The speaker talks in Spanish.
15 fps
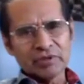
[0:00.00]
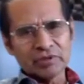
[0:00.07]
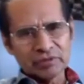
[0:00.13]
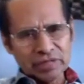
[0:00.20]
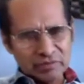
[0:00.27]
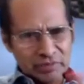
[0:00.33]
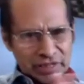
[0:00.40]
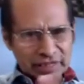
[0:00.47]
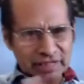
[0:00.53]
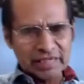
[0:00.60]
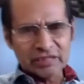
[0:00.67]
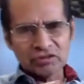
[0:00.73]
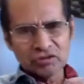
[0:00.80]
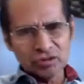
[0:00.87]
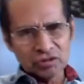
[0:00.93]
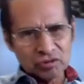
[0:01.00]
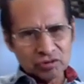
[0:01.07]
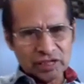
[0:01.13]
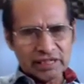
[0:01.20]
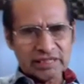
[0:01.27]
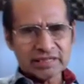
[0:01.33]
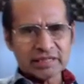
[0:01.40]
pero también en todo lo
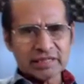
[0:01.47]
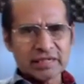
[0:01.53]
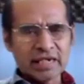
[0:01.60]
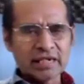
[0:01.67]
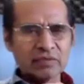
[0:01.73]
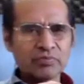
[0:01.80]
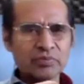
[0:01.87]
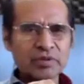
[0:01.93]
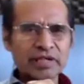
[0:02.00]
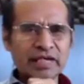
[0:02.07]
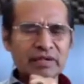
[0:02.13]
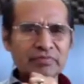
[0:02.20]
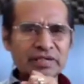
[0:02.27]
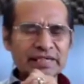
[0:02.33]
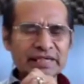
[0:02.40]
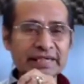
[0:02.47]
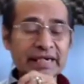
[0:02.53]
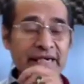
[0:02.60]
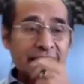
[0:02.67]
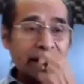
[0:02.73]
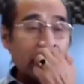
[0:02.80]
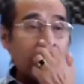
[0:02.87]
que es eh, la República
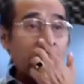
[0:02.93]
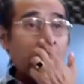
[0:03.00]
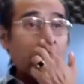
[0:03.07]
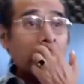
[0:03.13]
Mexicana.